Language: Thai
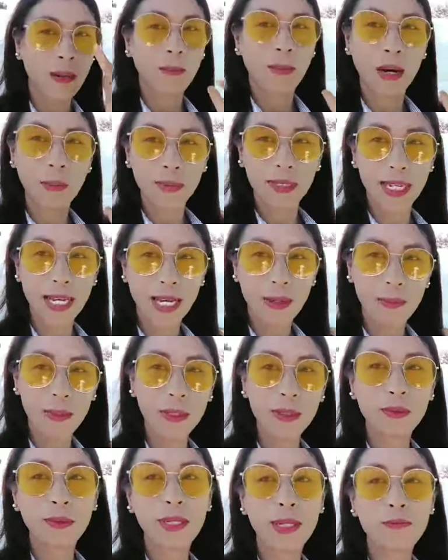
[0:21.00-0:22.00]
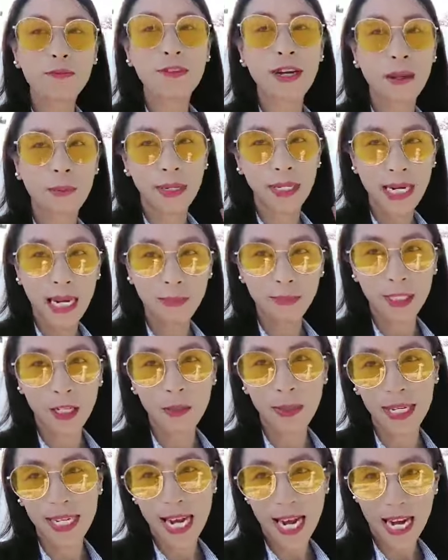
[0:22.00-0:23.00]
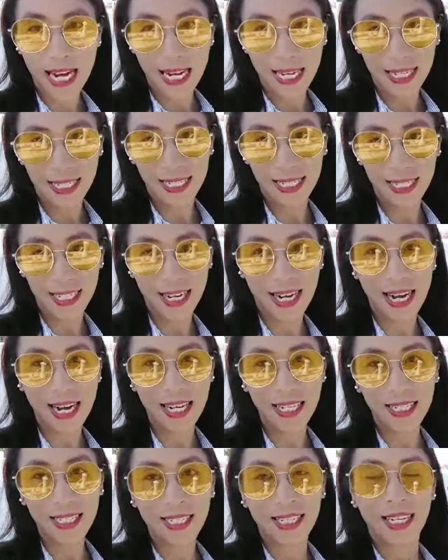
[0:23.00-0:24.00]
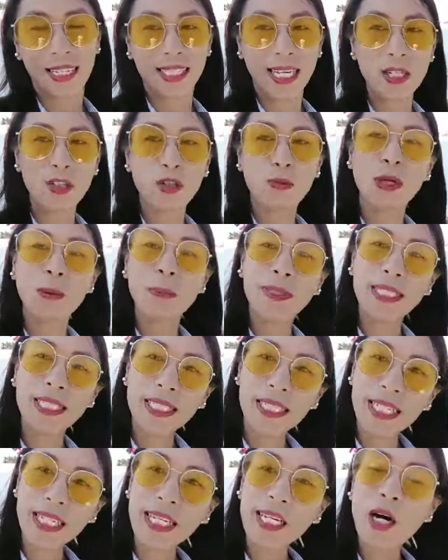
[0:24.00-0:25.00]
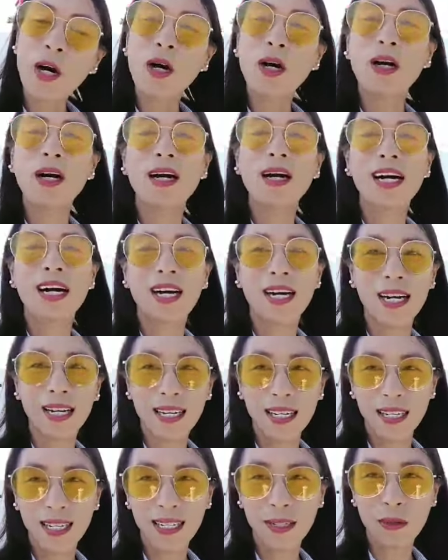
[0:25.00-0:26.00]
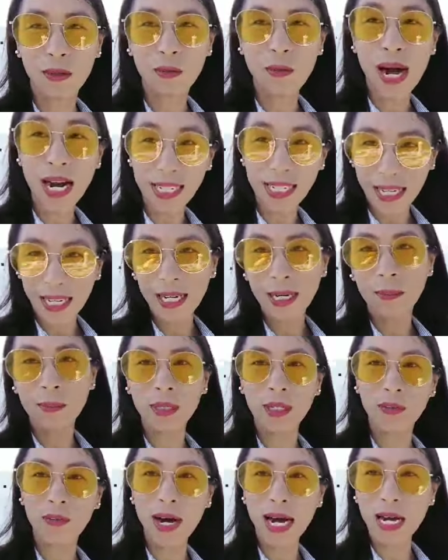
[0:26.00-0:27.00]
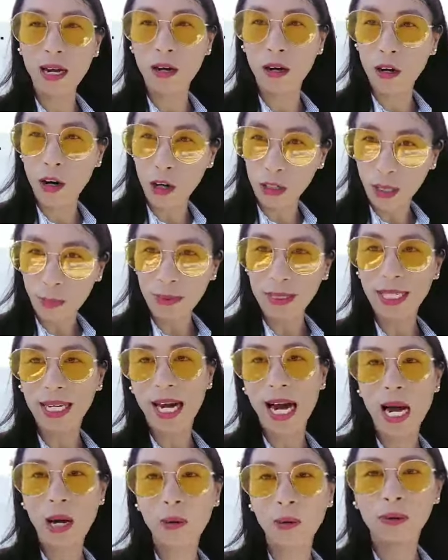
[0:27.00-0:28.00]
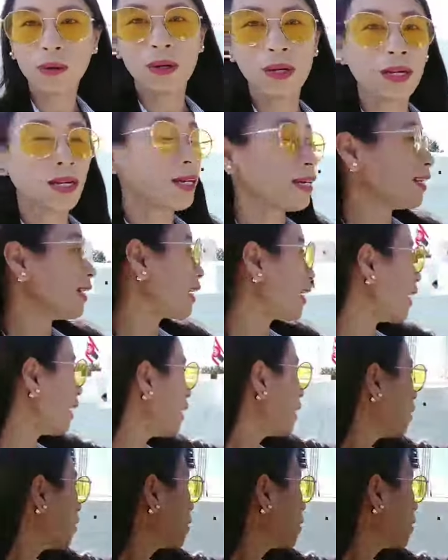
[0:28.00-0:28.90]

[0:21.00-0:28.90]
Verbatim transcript: ป้อมนี้มันอยู่ริมฝั่งแม่น้ำเจ้าพระยานะคะแต่อยู่บนพื้นที่ของวังเดิมหรือว่าของกองทัพเรือเขาเนี่ยค่ะ